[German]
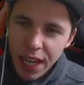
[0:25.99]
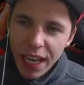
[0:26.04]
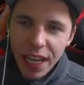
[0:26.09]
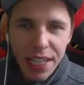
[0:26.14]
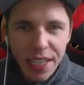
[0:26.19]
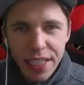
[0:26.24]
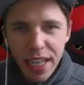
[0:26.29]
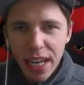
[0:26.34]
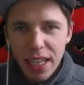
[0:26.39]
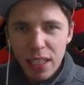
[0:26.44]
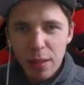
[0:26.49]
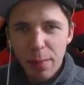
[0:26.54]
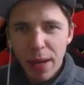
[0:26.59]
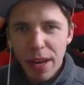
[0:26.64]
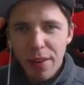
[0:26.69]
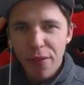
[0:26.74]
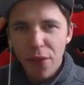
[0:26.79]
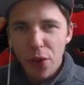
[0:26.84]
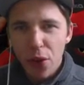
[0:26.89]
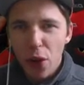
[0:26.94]
Ich dachte mir
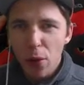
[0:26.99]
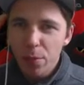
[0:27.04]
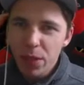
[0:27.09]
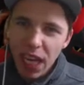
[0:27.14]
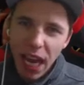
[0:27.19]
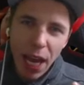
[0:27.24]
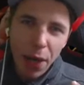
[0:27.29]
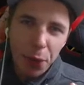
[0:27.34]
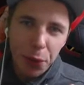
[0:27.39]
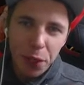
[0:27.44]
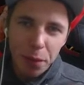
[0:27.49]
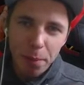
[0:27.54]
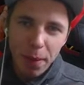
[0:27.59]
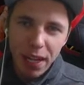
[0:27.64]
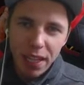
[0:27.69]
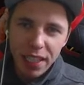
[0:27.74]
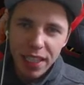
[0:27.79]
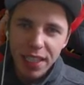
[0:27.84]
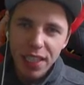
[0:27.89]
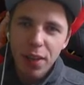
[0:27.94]
einfach, komm, 300
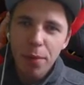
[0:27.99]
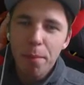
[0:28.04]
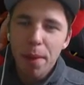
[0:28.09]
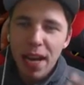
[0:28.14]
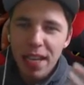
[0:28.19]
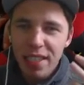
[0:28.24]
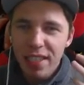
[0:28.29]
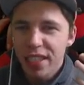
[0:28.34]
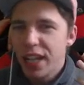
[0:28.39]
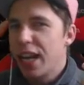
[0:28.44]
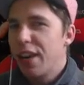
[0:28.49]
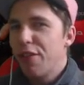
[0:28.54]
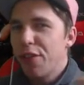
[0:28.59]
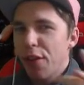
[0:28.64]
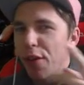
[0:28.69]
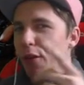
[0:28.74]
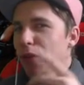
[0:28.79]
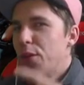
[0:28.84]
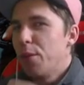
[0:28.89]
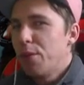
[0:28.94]
macht jeder, machst du
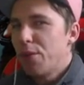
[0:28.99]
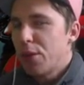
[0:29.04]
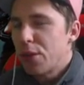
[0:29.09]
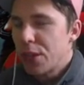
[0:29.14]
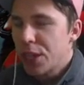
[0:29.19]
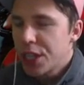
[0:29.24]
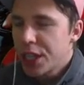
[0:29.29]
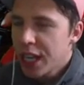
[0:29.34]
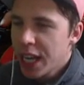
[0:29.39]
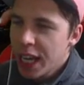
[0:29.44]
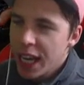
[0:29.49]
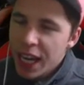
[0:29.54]
einfach 500.